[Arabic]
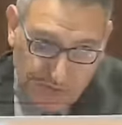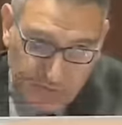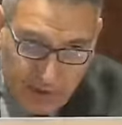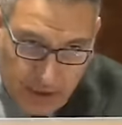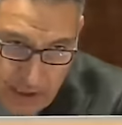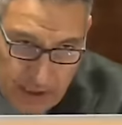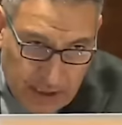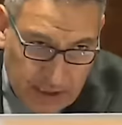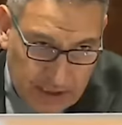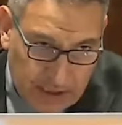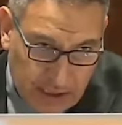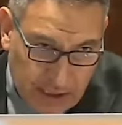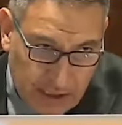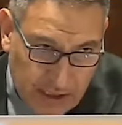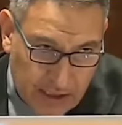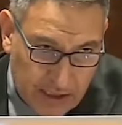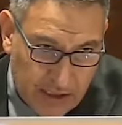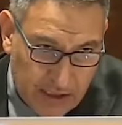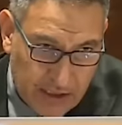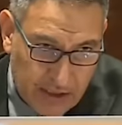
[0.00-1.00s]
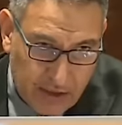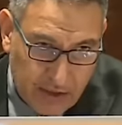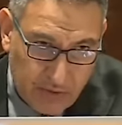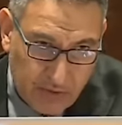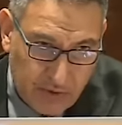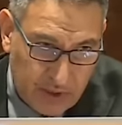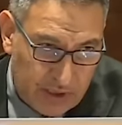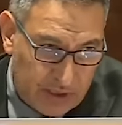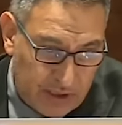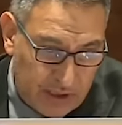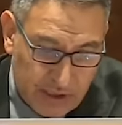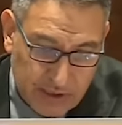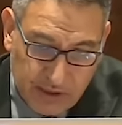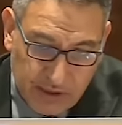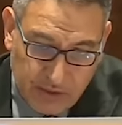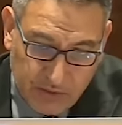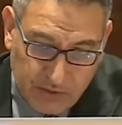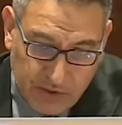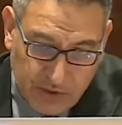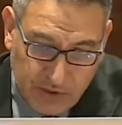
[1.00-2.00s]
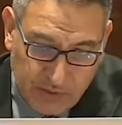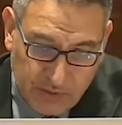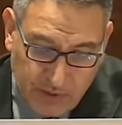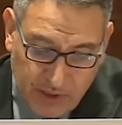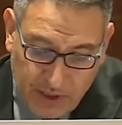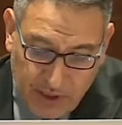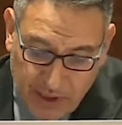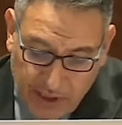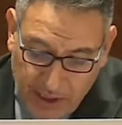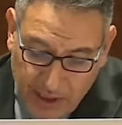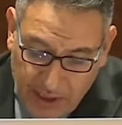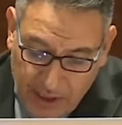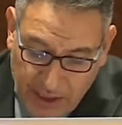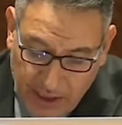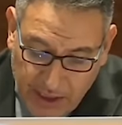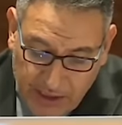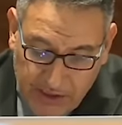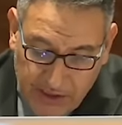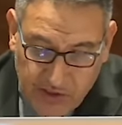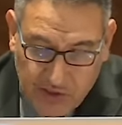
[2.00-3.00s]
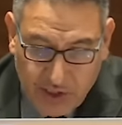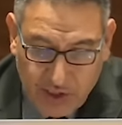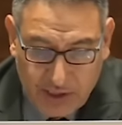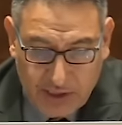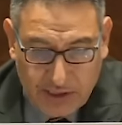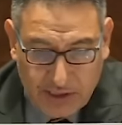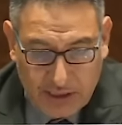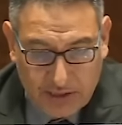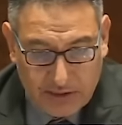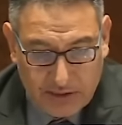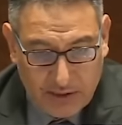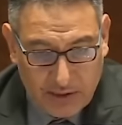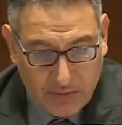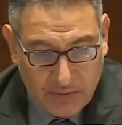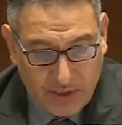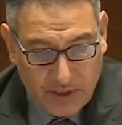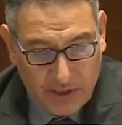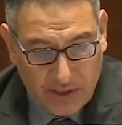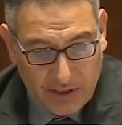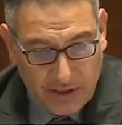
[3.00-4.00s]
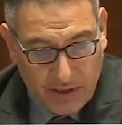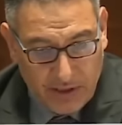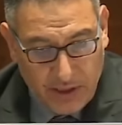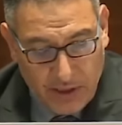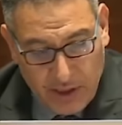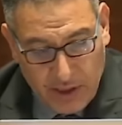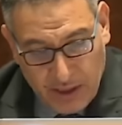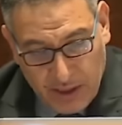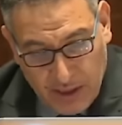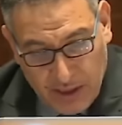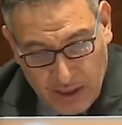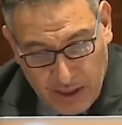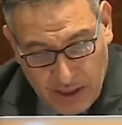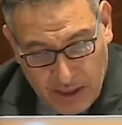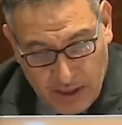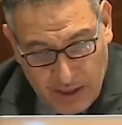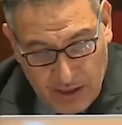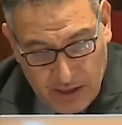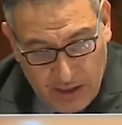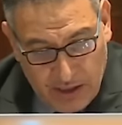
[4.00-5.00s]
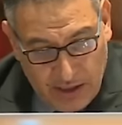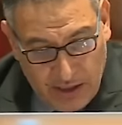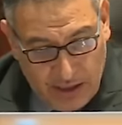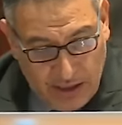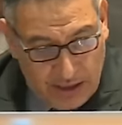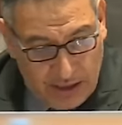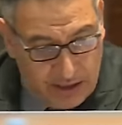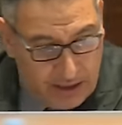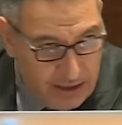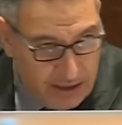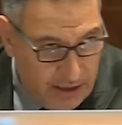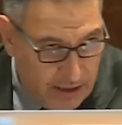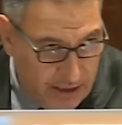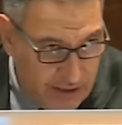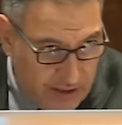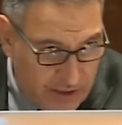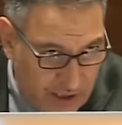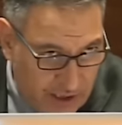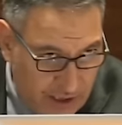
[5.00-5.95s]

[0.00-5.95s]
القطاع لانه هو القطاع ديال المستقبل غادي نجي لقطاع الصيد البحري آه، اخي عيشان